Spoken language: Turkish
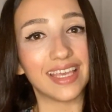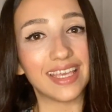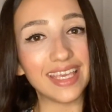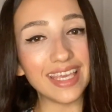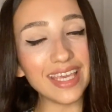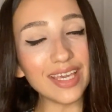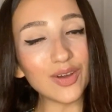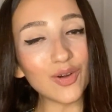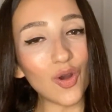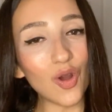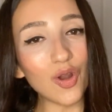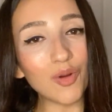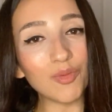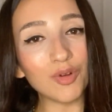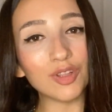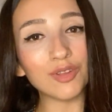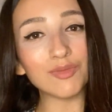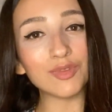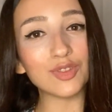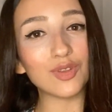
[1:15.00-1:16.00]
İlk
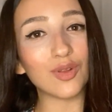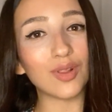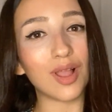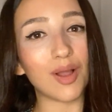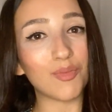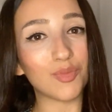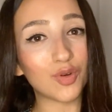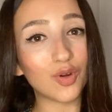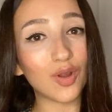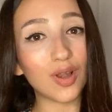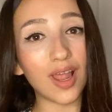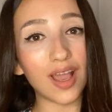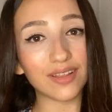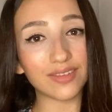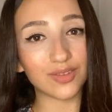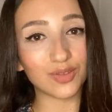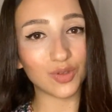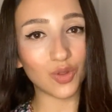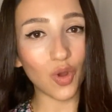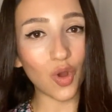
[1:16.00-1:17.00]
hormonumuz olan
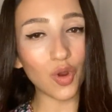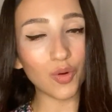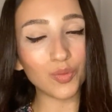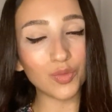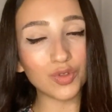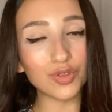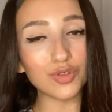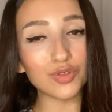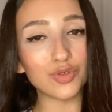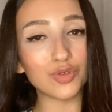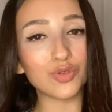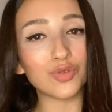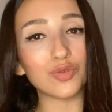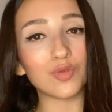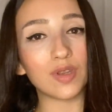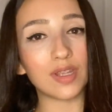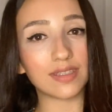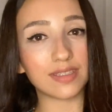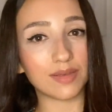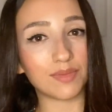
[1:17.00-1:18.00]
prolaktin hormonu süt
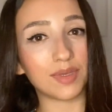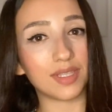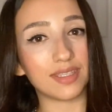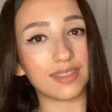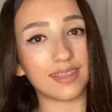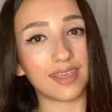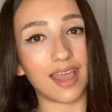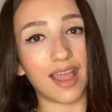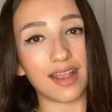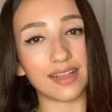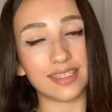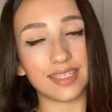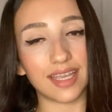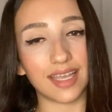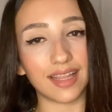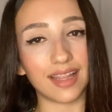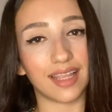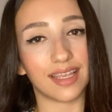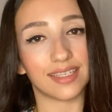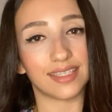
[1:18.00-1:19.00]
üretimini
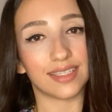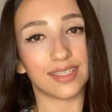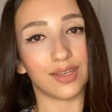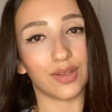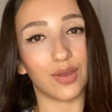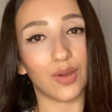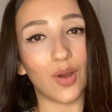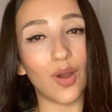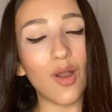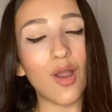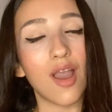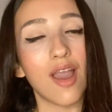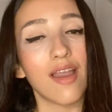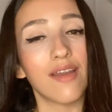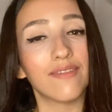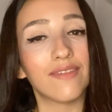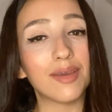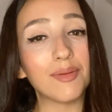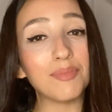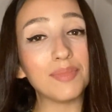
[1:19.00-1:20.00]
gerçekleştiriyor
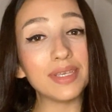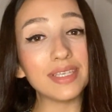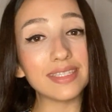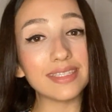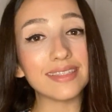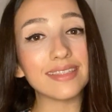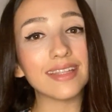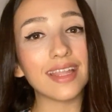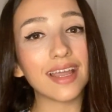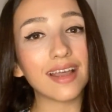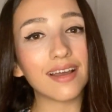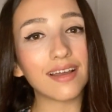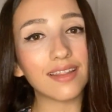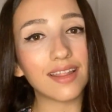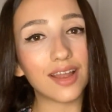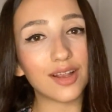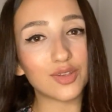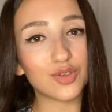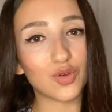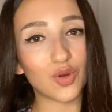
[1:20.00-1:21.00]
ve biz ne
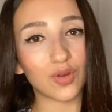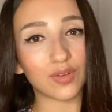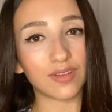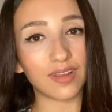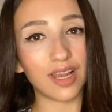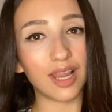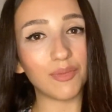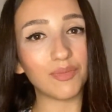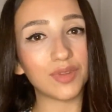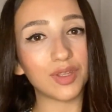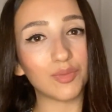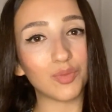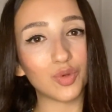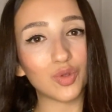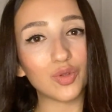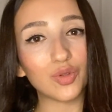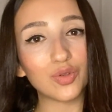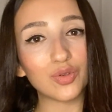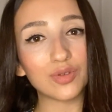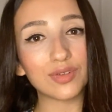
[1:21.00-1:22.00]
kadar çok talepte
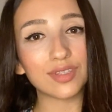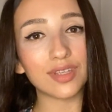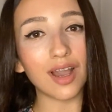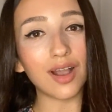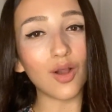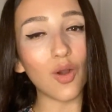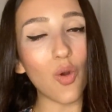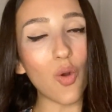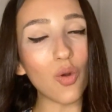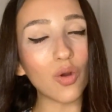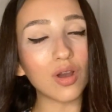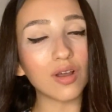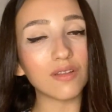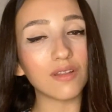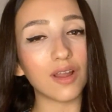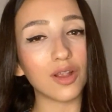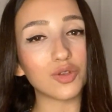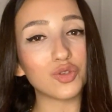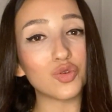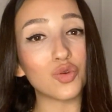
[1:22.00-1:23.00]
bulunursak o
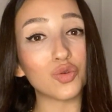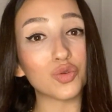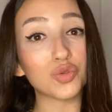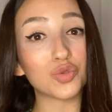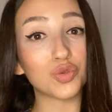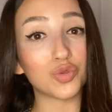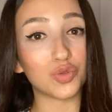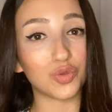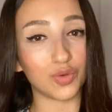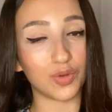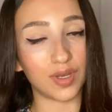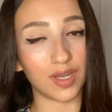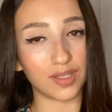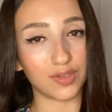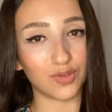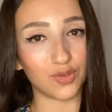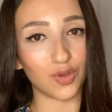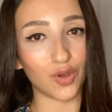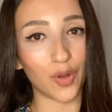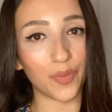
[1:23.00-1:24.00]
kadar çok süt
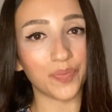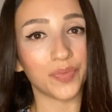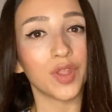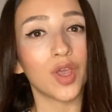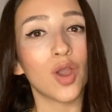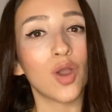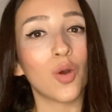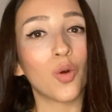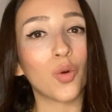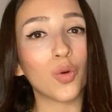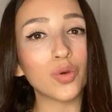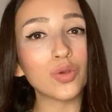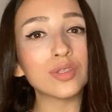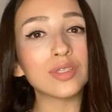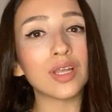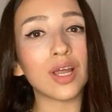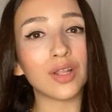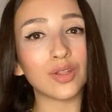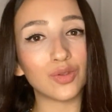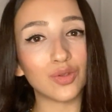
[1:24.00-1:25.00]
üretiyor. O
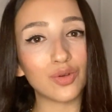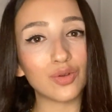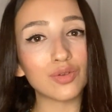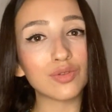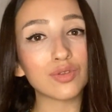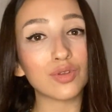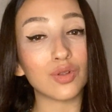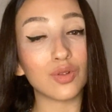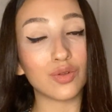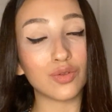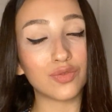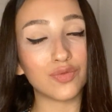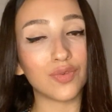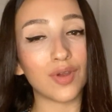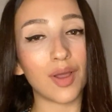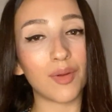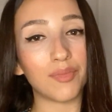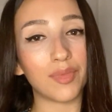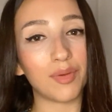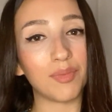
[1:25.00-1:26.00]
yüzden diyoruz ki
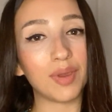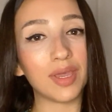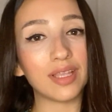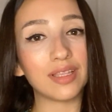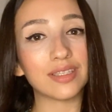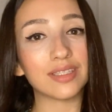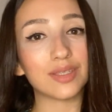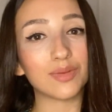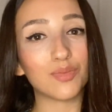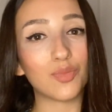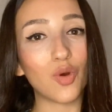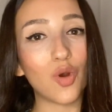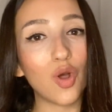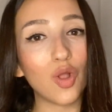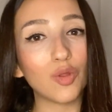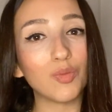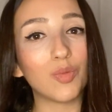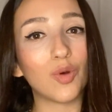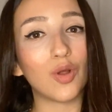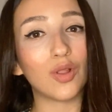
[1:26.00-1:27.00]
lütfen bebeğinizi
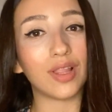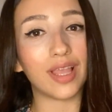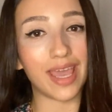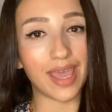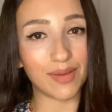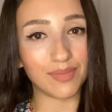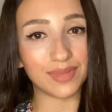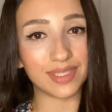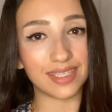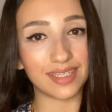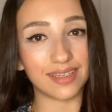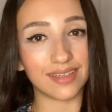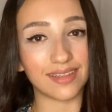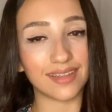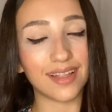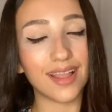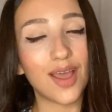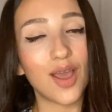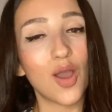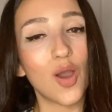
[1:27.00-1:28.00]
bol bol
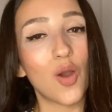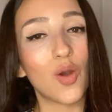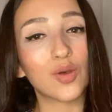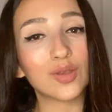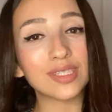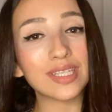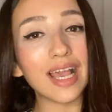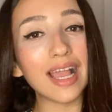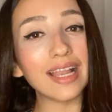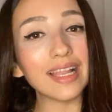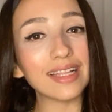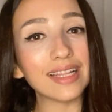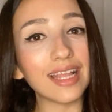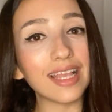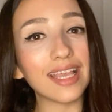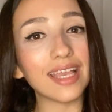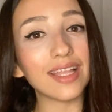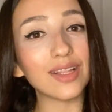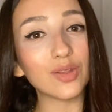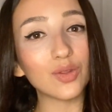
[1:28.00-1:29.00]
emzirin. Özellikle
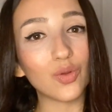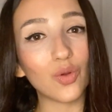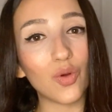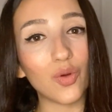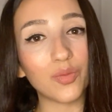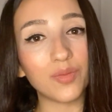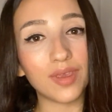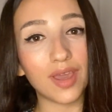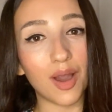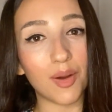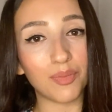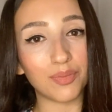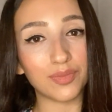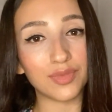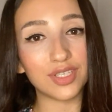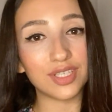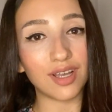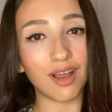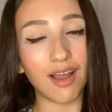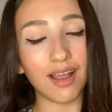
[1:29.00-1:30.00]
yeni doğum
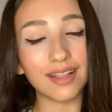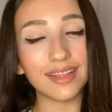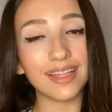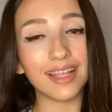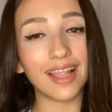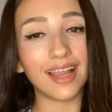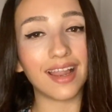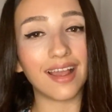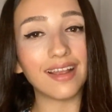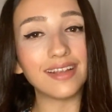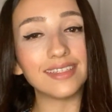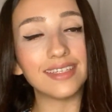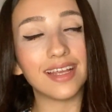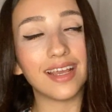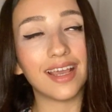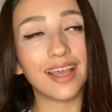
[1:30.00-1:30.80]
yapmış anneler